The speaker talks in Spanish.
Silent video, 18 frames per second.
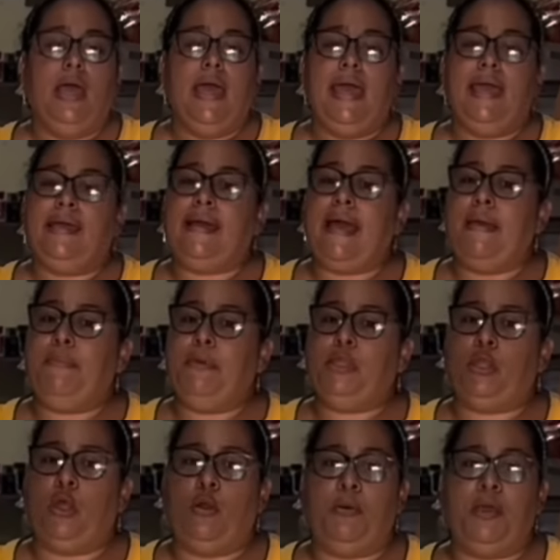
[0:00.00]
El
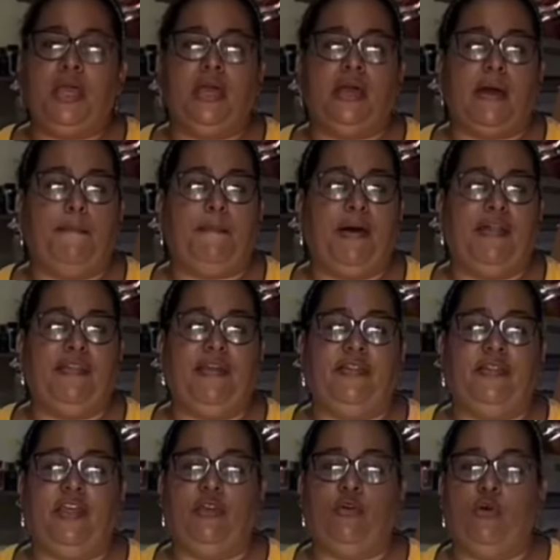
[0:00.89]
Caimito lo veía capaz de,